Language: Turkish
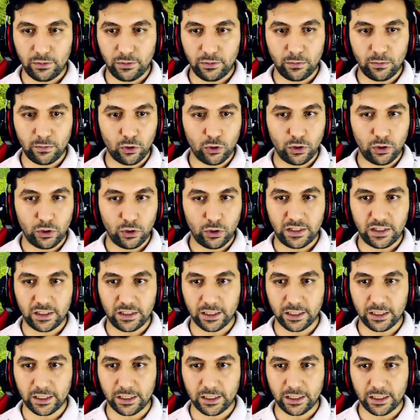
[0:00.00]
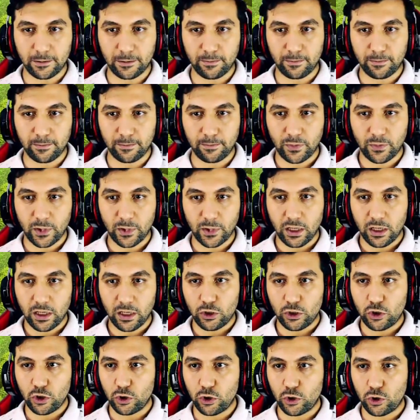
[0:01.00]
milyon iksir.
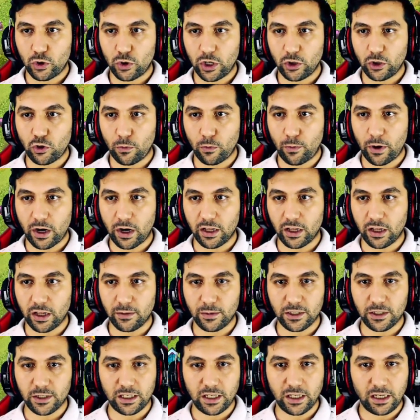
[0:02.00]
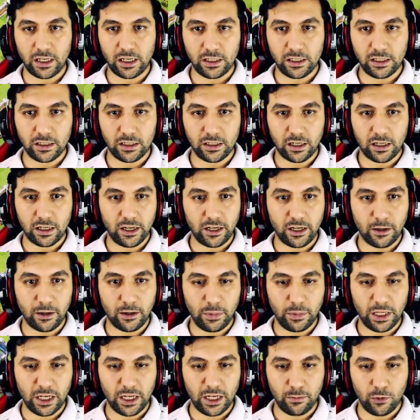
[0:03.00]
Şimdi şurayı toparladığımızda aynen
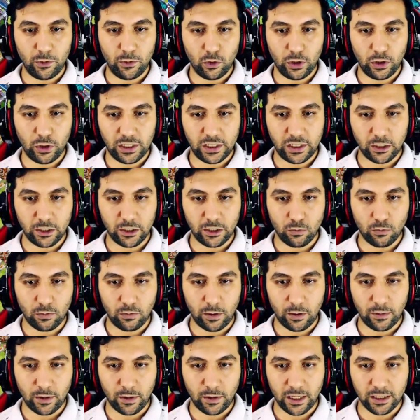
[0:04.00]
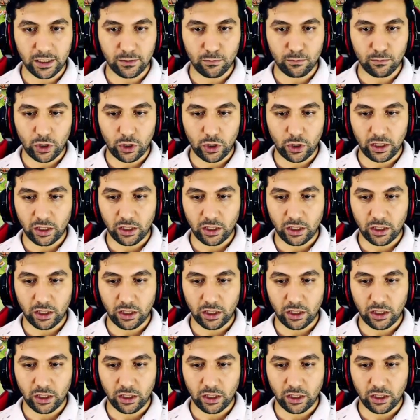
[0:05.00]
1 milyon iksir bulmam lazım. Burayı da